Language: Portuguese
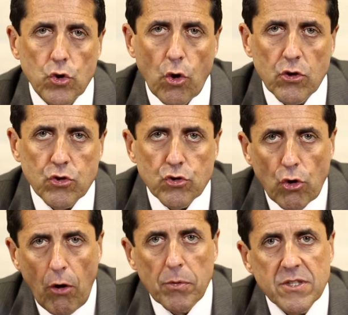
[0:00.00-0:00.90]
Todos os
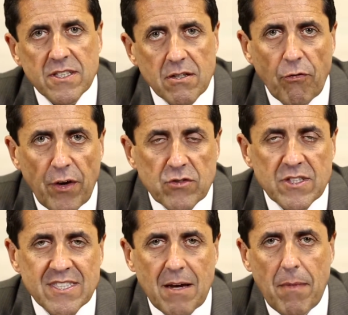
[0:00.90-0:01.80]
roubos que são feitos
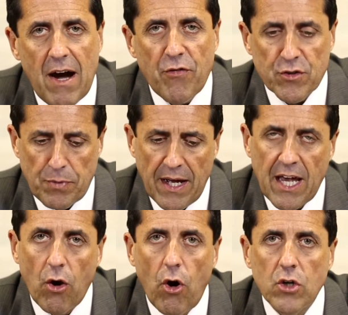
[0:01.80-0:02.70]
em semáforos para
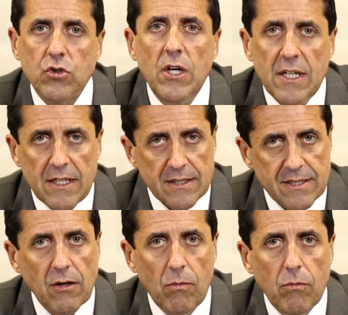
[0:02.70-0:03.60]
relógio
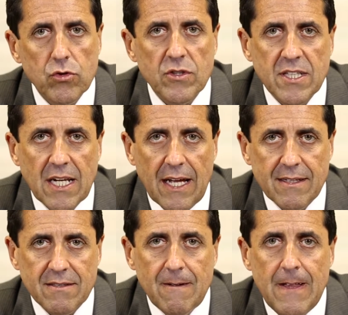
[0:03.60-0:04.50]
são
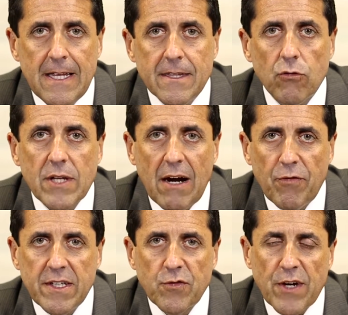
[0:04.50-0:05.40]
motocicletas. Não dê a
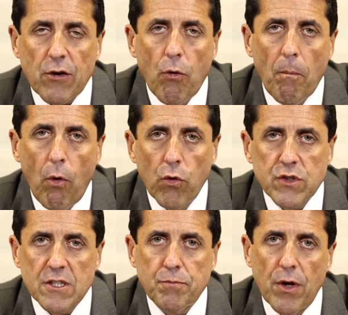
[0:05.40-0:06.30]
vez de ficar com
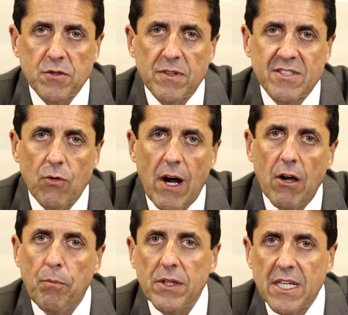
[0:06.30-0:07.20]
bolsas próximas ao seu
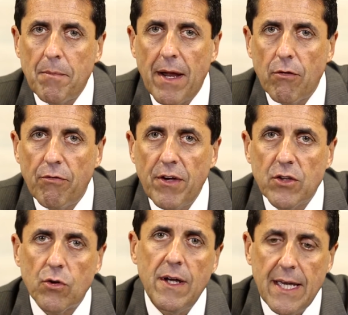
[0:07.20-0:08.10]
carro que pode quebrar o
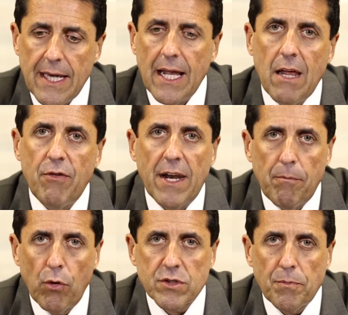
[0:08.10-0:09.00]
vidro e levar a
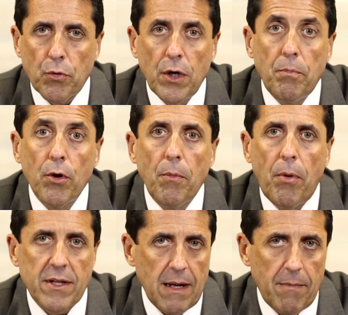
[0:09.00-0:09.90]
bolsa. Procure pôr no
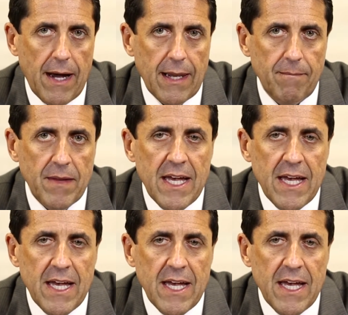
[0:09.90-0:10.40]
porta-mala.